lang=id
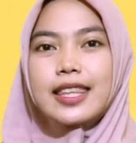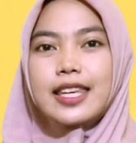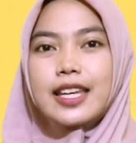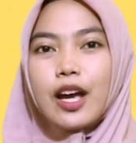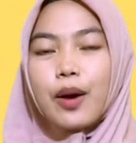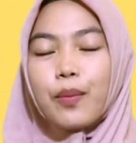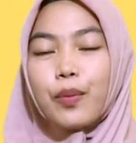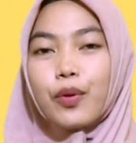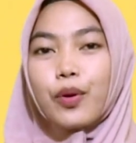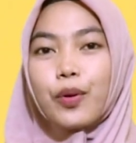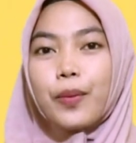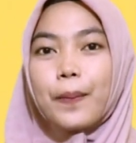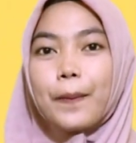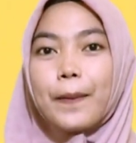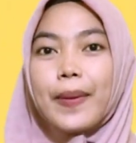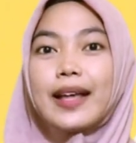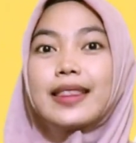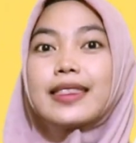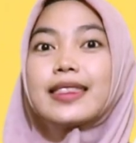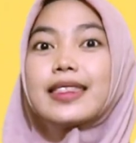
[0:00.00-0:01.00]
34
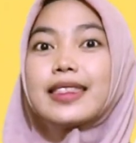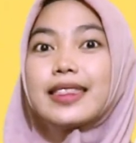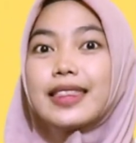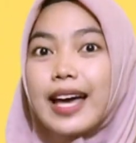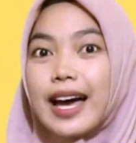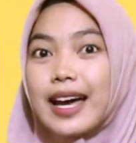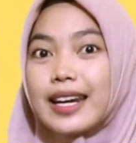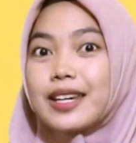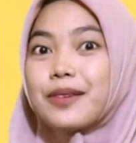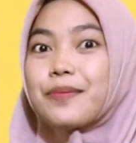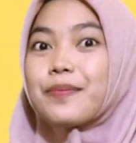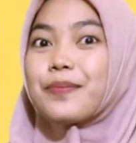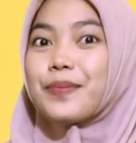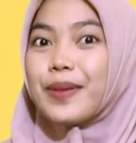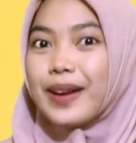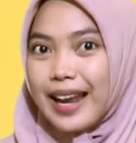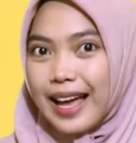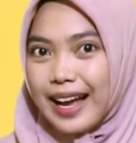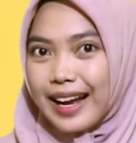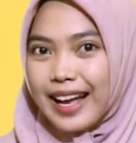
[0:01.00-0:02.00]
dari
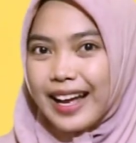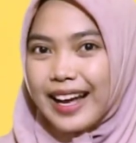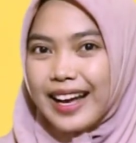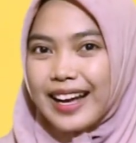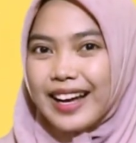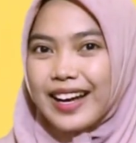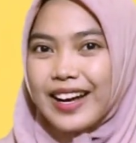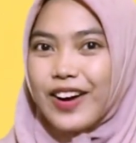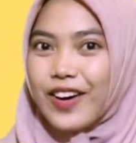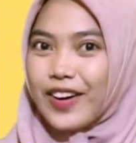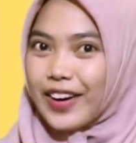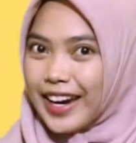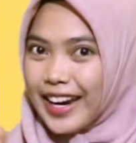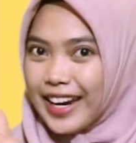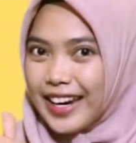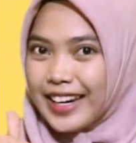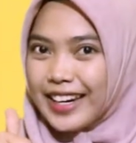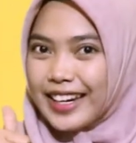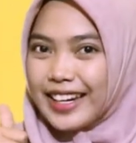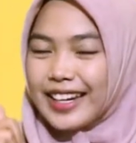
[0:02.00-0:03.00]
belakang. Oke? Okay?